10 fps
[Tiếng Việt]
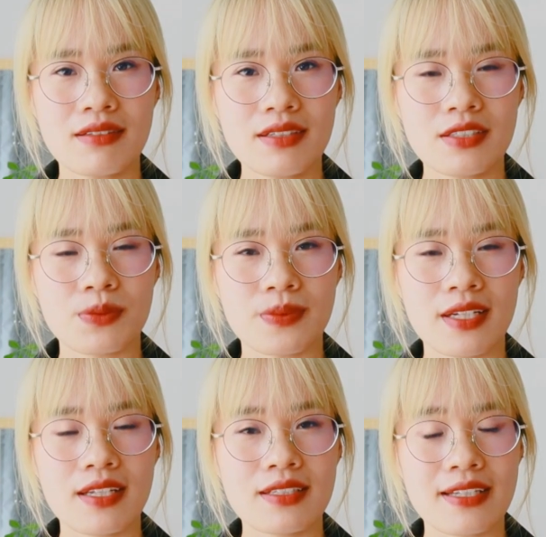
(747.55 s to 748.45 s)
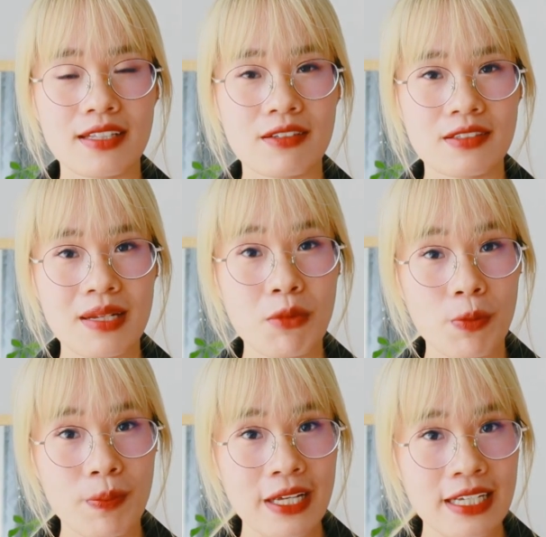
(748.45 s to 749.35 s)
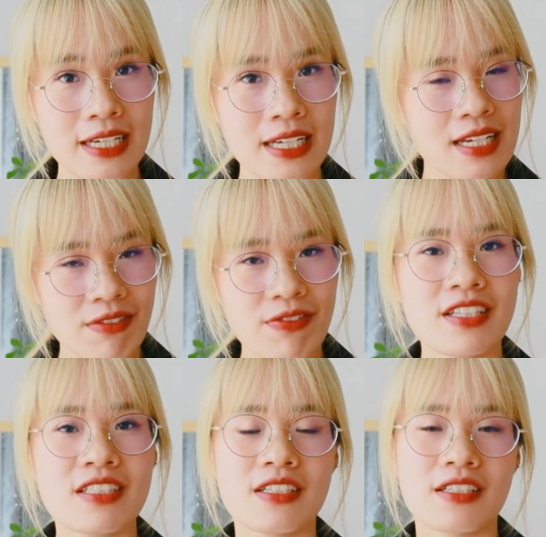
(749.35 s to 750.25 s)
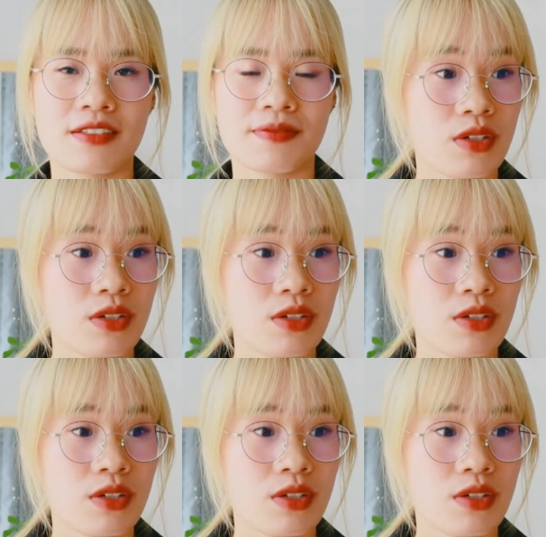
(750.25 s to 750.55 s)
nữa chúng ta nên dành thời gian một mình để phát triển